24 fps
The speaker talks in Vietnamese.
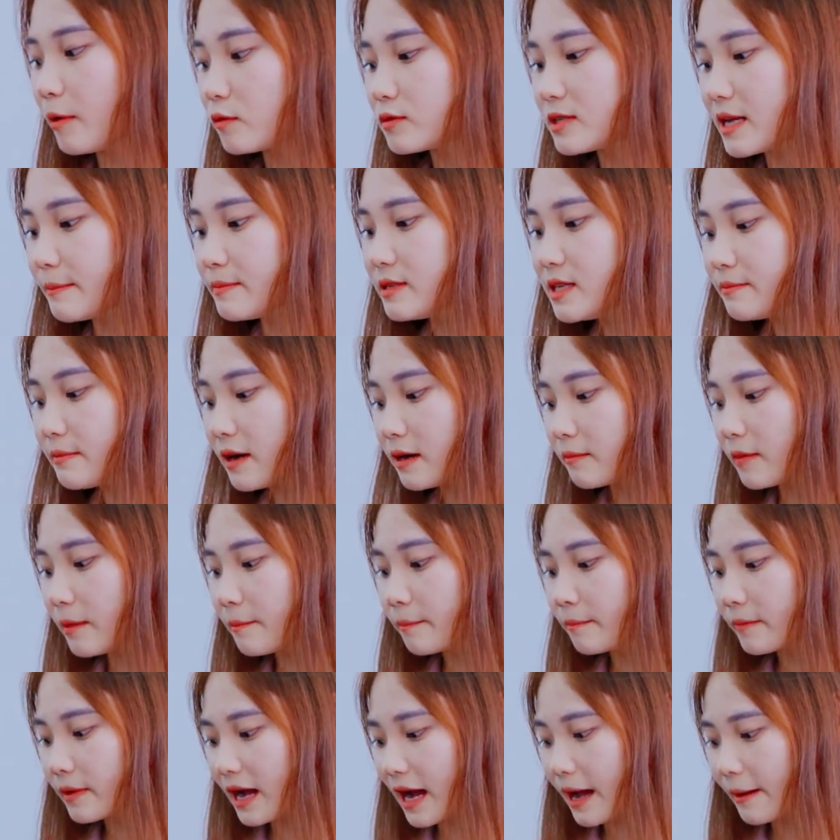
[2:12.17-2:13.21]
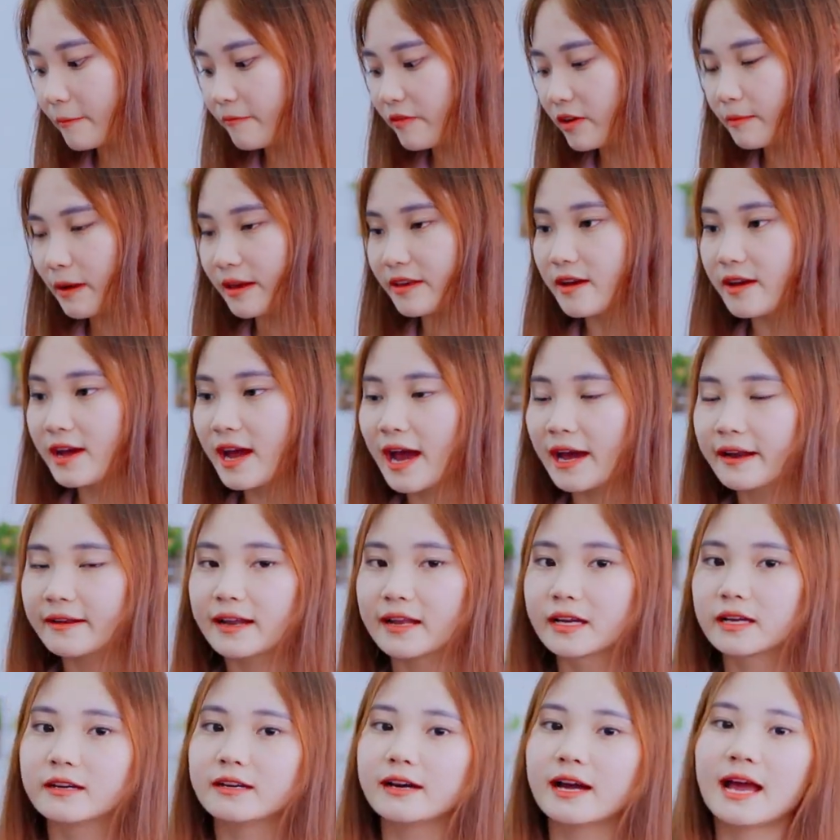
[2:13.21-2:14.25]
màu xám xi măng mâm cam phiên bản giới hạn
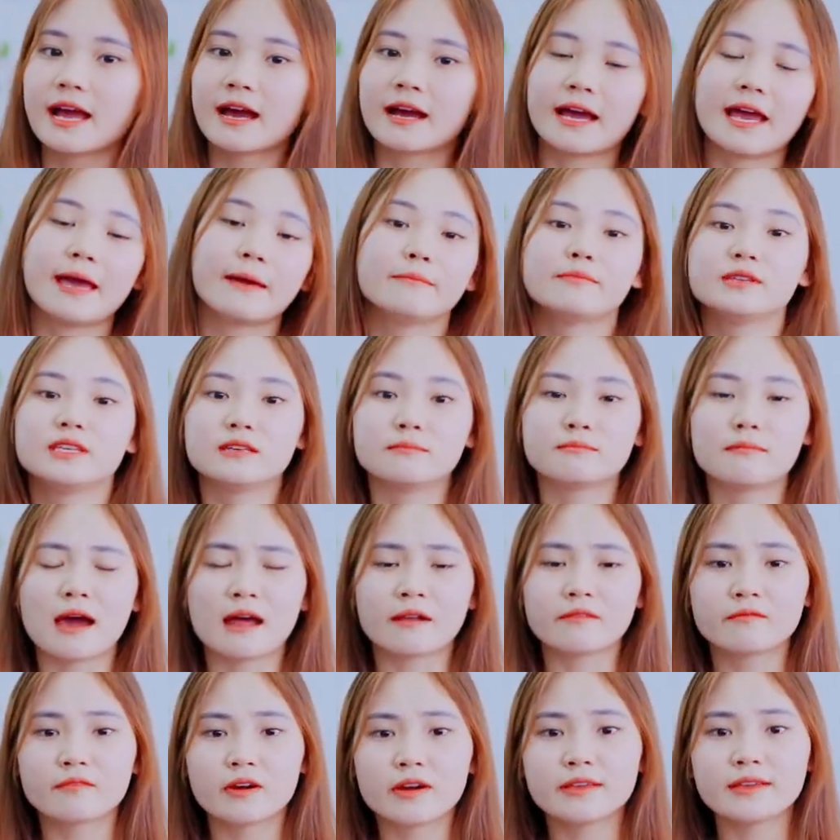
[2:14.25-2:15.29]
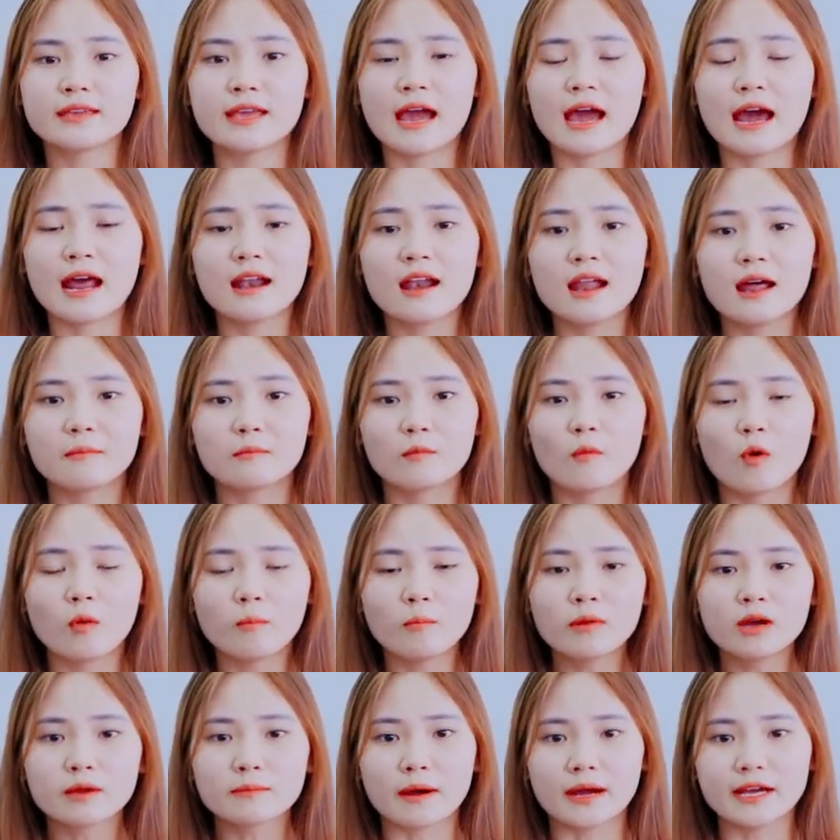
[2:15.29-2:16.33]
này cửa hàng em chỉ bán với giá là
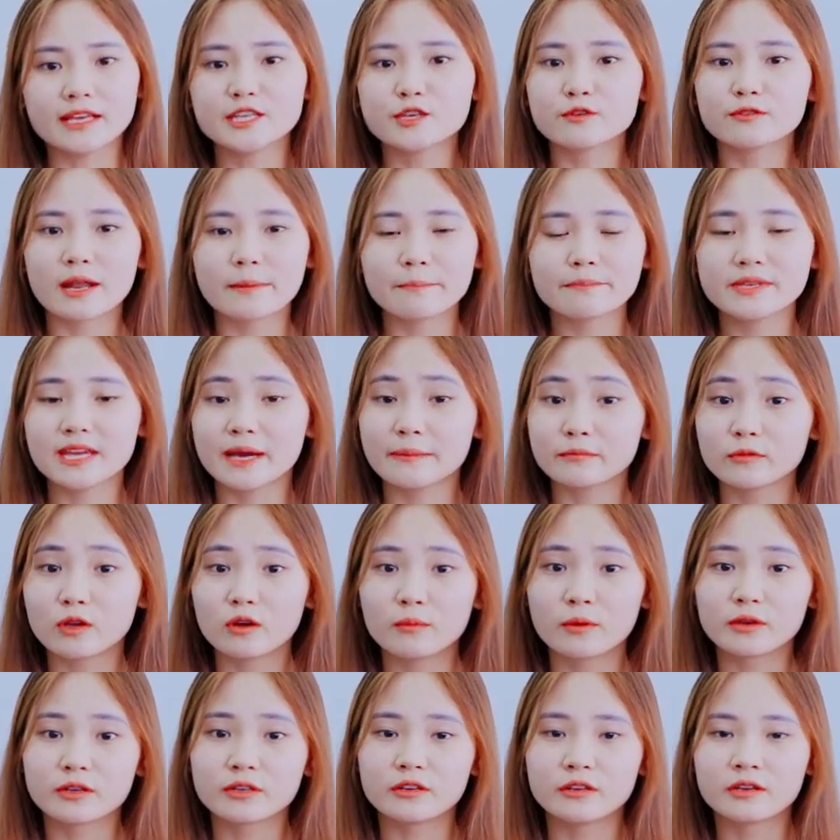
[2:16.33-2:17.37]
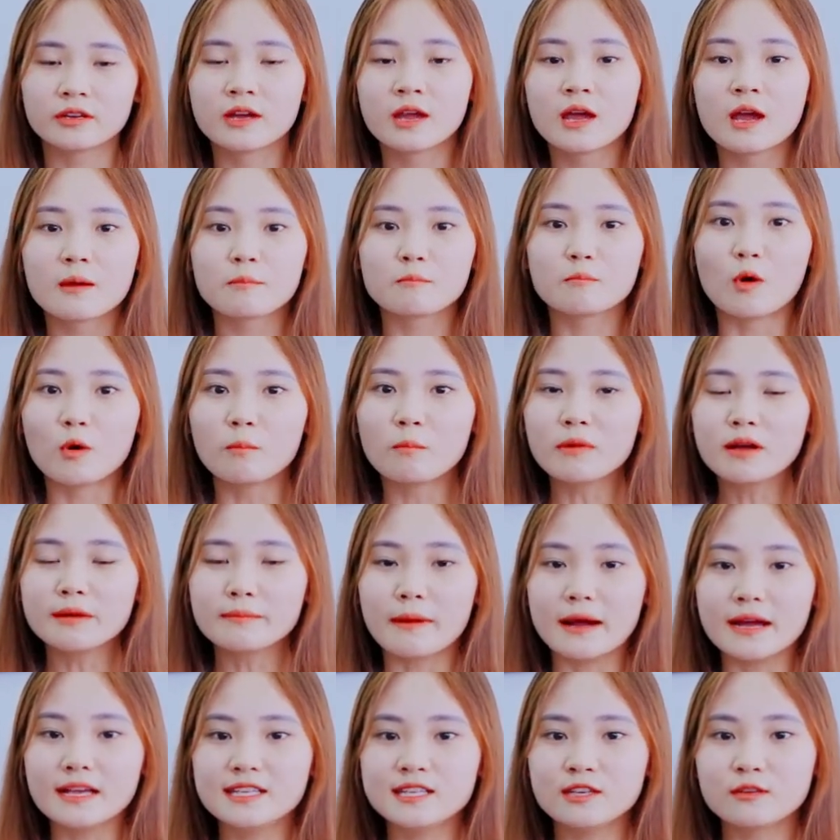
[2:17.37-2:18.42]
47 triệu 500 thôi mọi người.
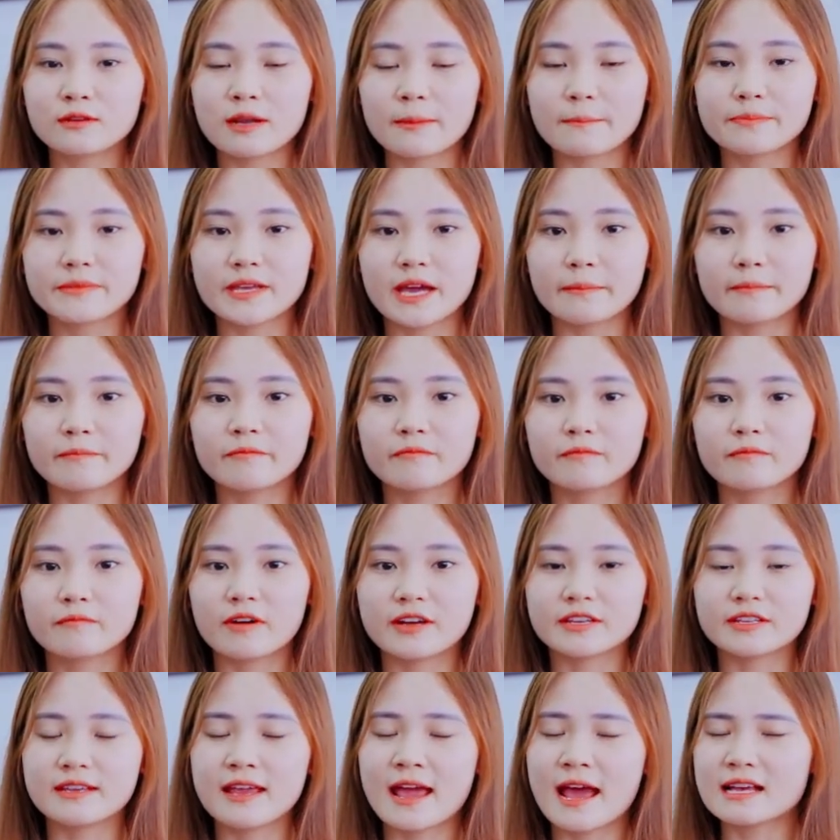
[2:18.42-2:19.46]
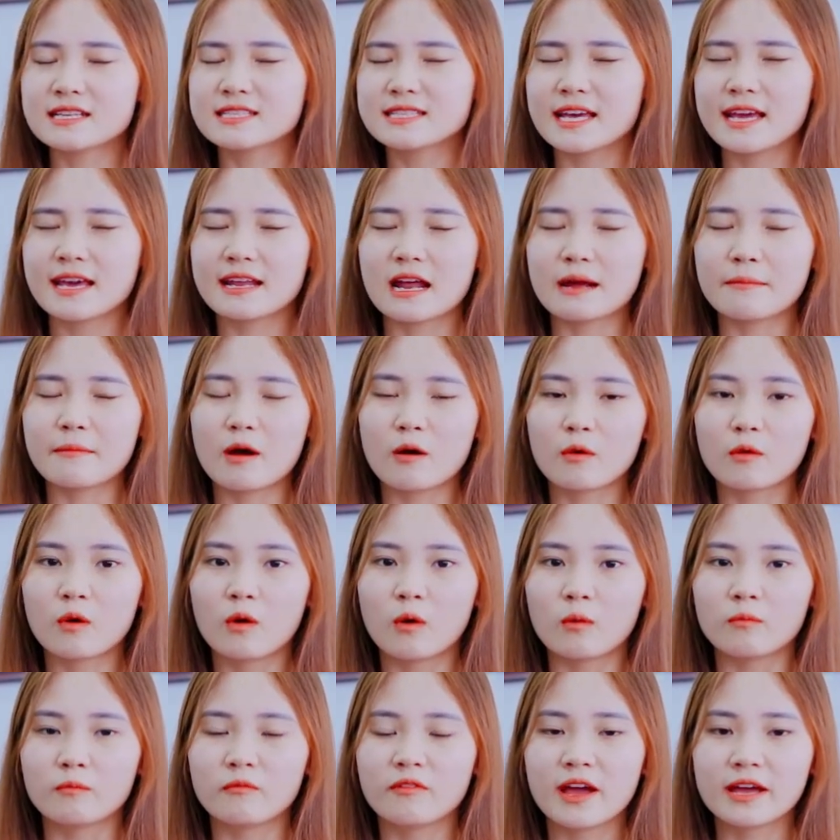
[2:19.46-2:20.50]
47 triệu 500 và giá xe đã bao
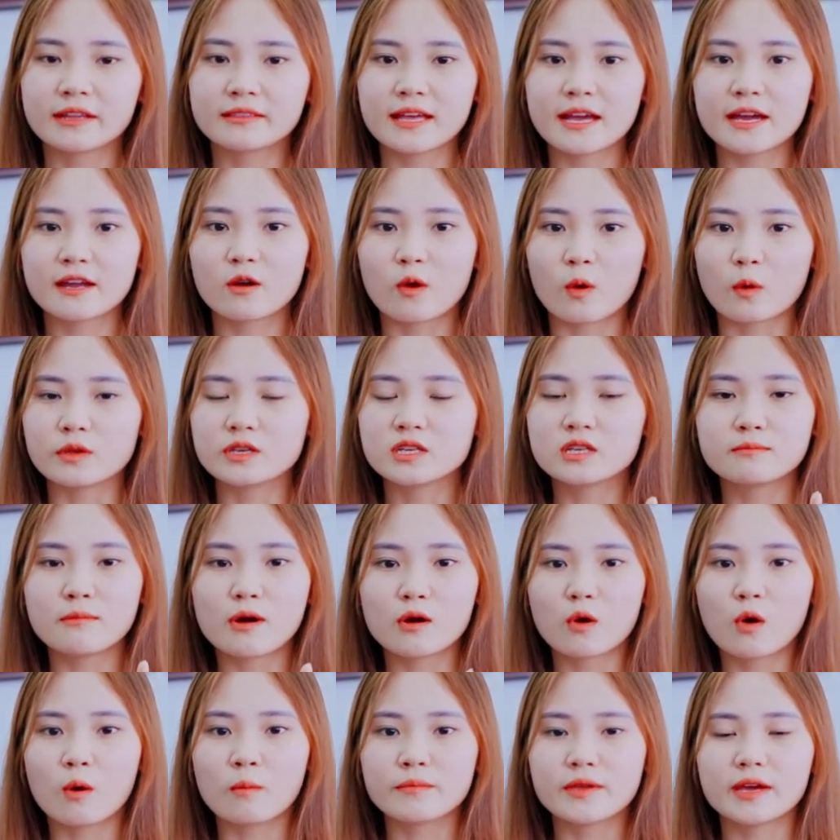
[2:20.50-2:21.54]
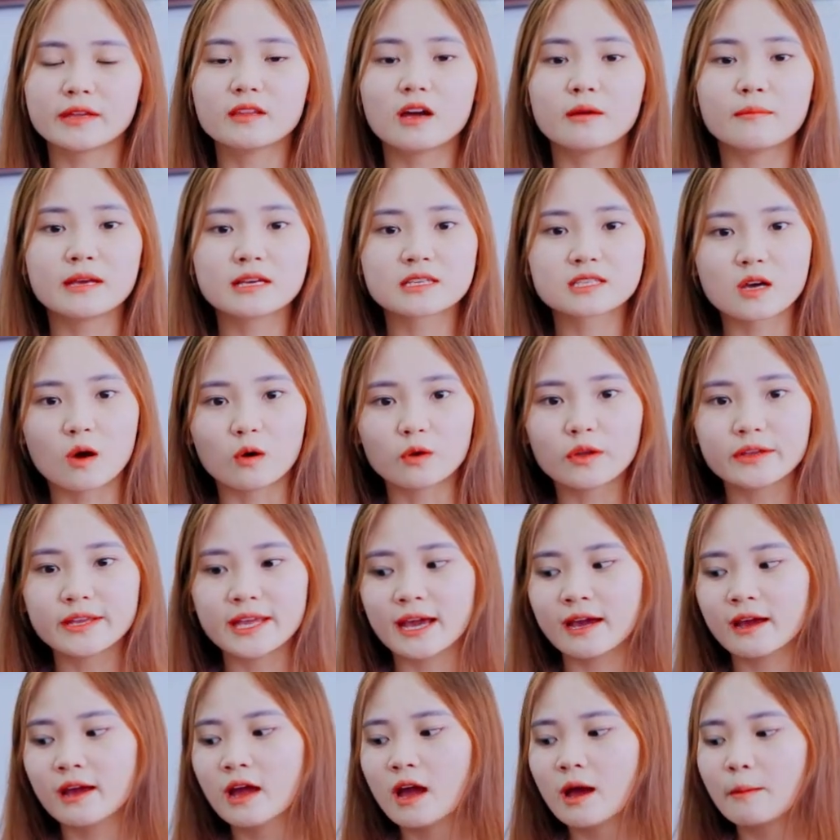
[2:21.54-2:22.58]
gồm VAT rồi chưa bao gồm giấy tờ biển số rồi
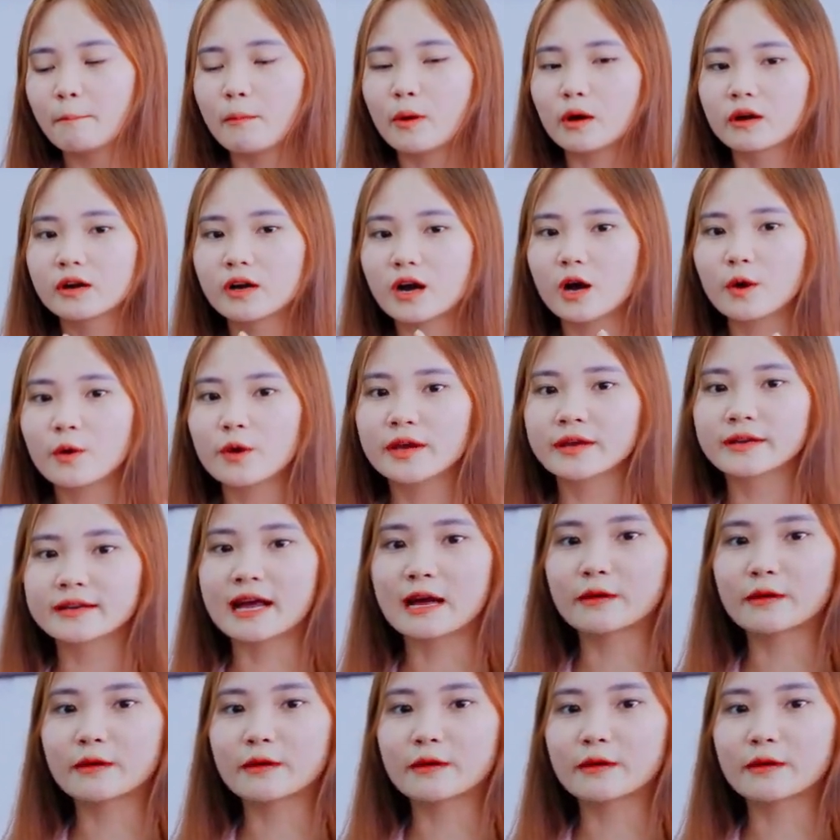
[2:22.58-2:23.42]
nha. Mọi người ở huyện